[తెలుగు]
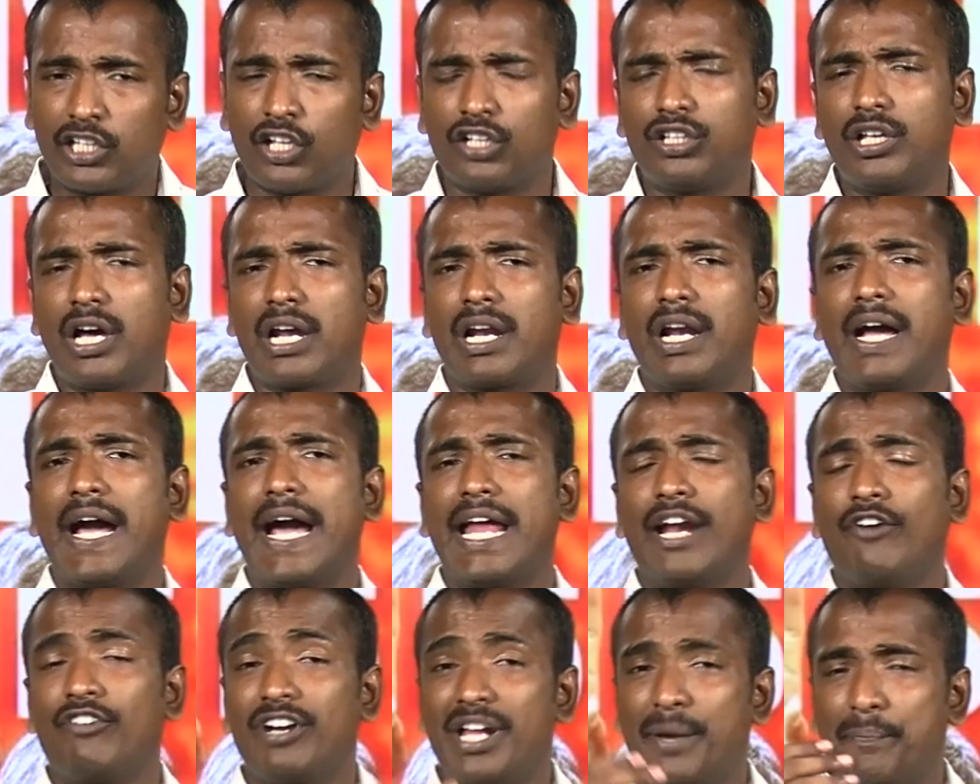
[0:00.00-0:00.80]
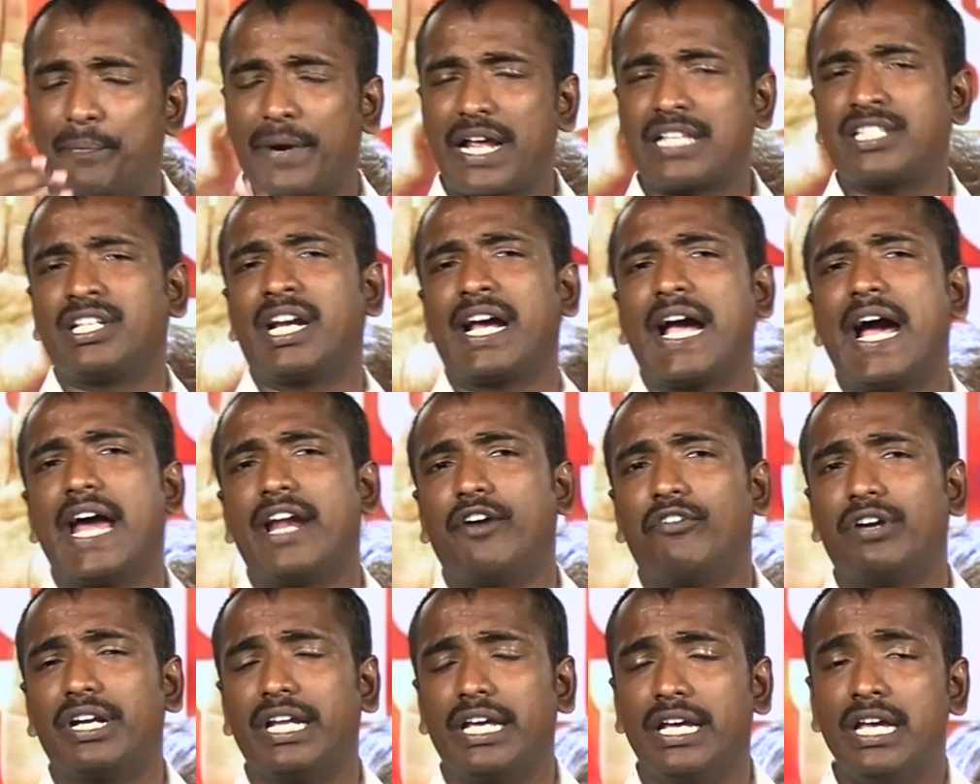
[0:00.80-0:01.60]
మద్దతుదారులు కానివ్వండి ప్రజలు
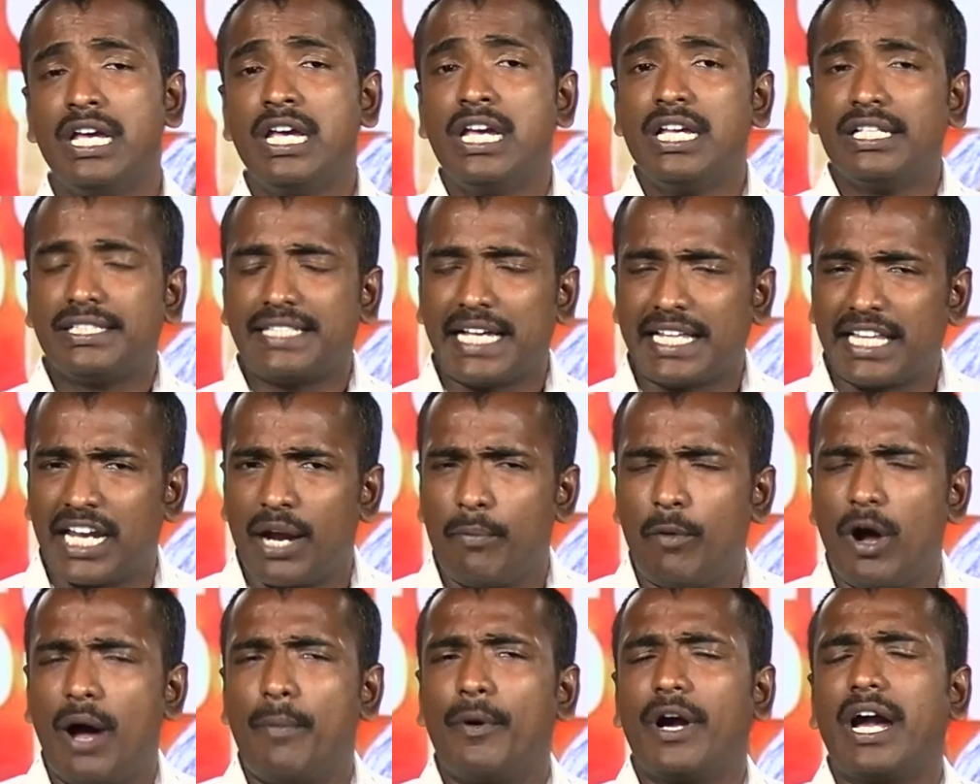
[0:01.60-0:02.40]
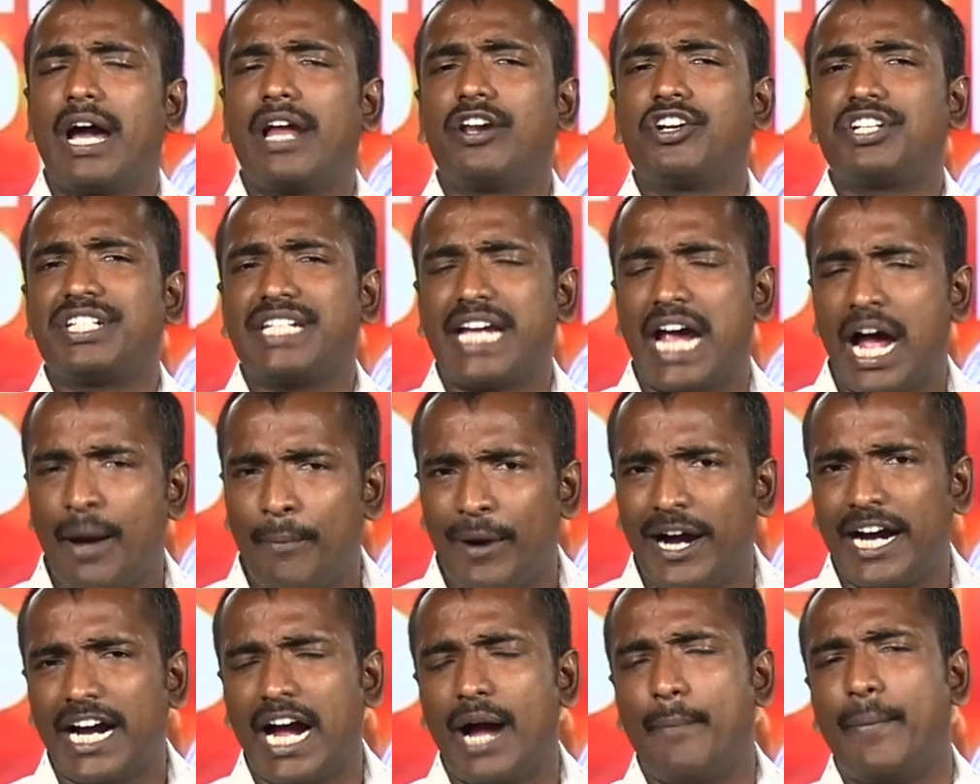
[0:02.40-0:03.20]
కానివ్వండి చంద్రబాబు గారు
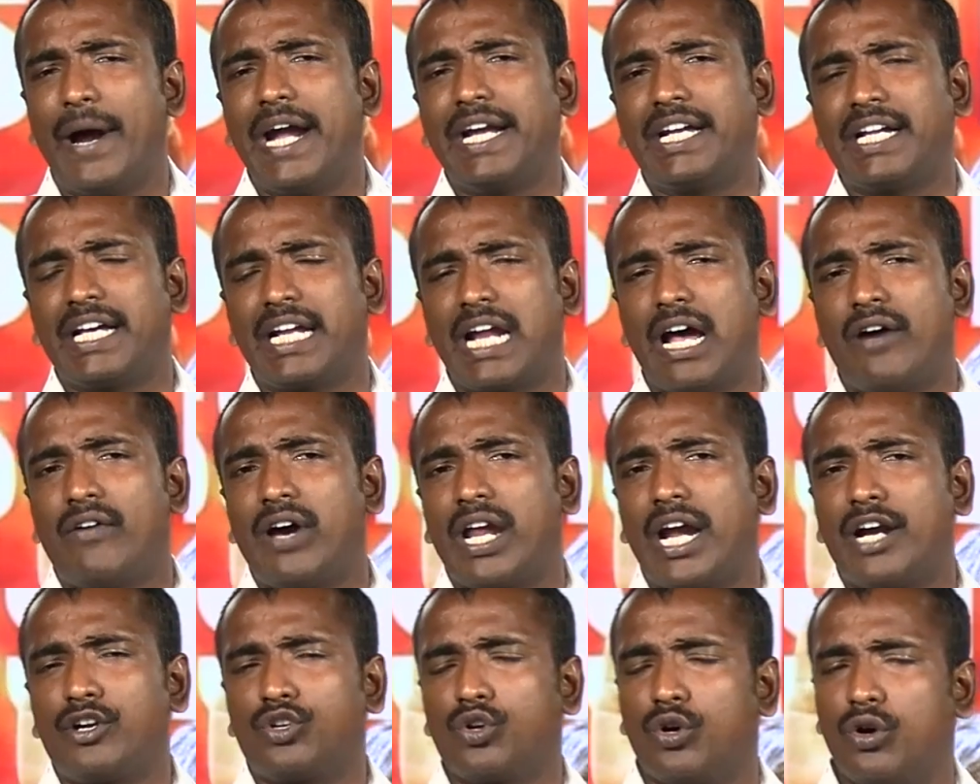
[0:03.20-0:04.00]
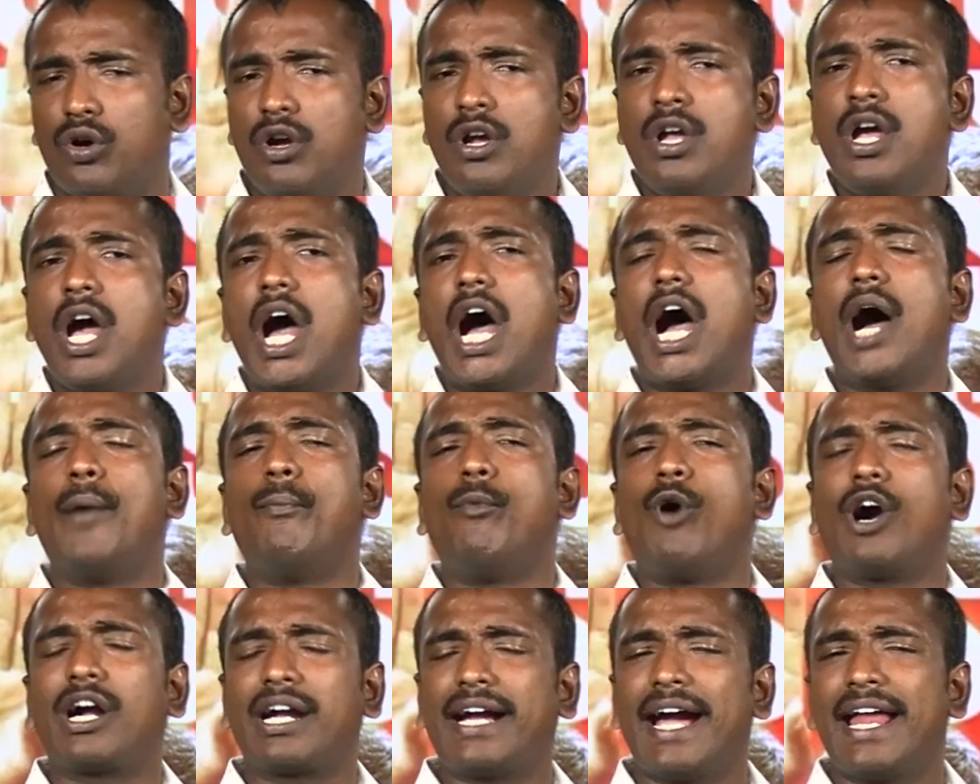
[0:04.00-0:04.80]
క్షేమంగా బయటికి రావాలంటూ ఆ
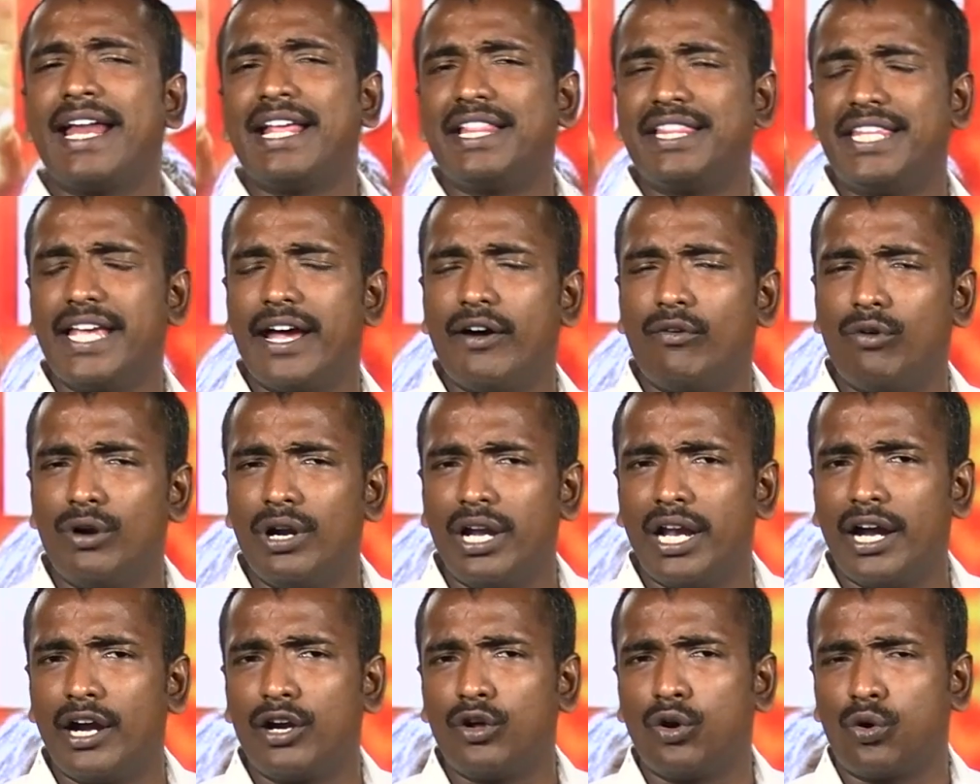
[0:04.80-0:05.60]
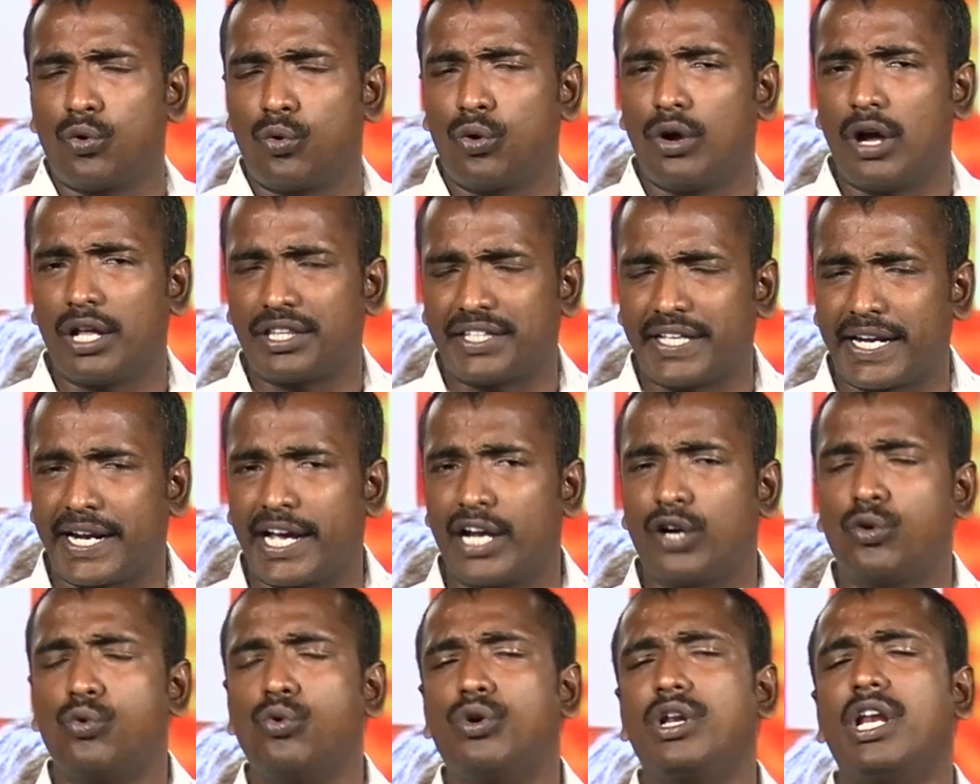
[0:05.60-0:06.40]
మొక్కని దేవుడు లేడు
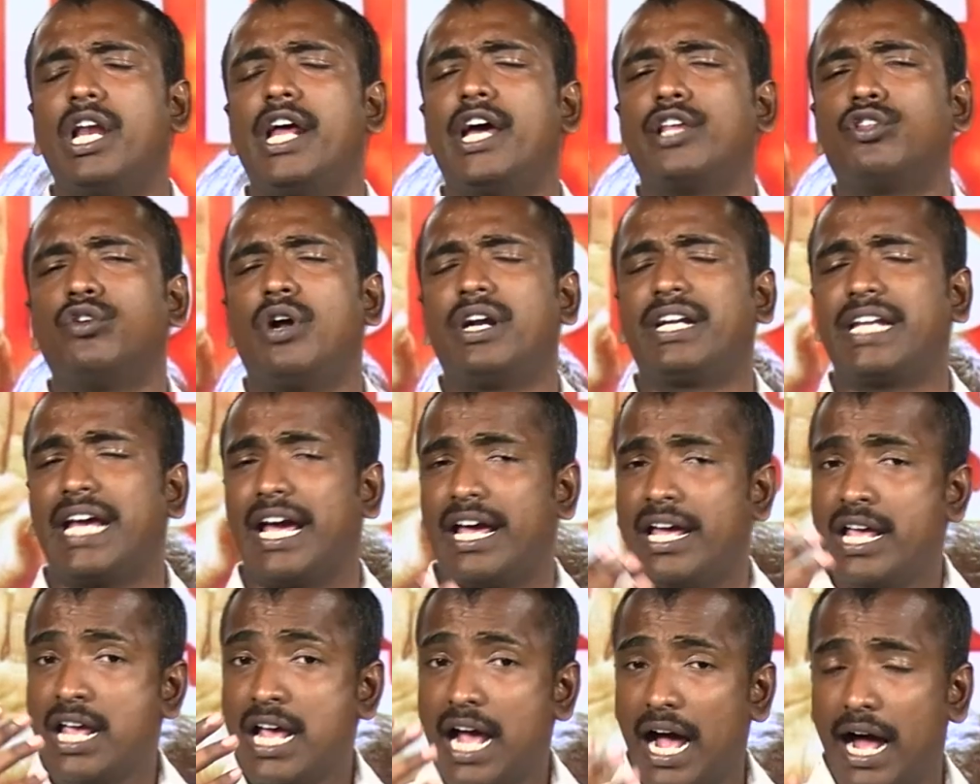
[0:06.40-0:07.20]
తిరగని గుడి లేదు అంటే